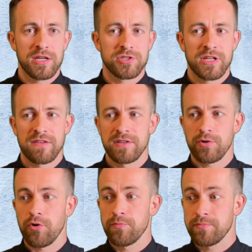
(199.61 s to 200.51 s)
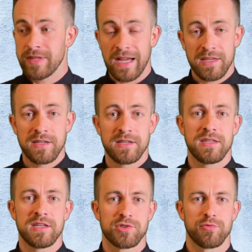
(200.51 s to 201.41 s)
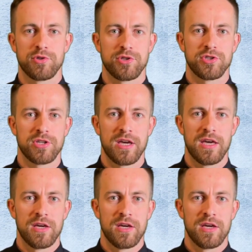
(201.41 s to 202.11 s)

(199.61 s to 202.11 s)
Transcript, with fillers: że nawet o takich nie słyszy się